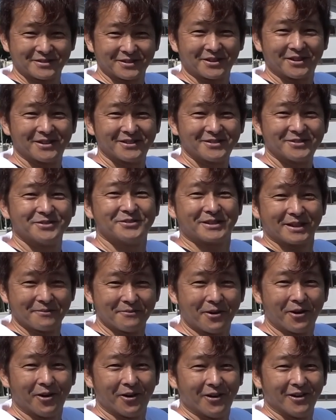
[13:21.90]
ですよ言うて
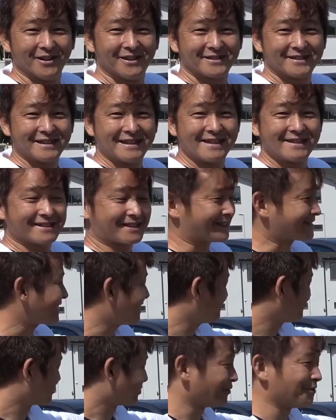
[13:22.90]
も握った
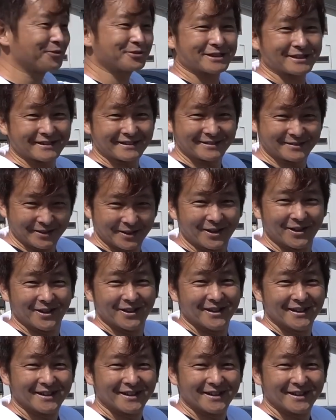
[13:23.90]
ターボの王者ですよ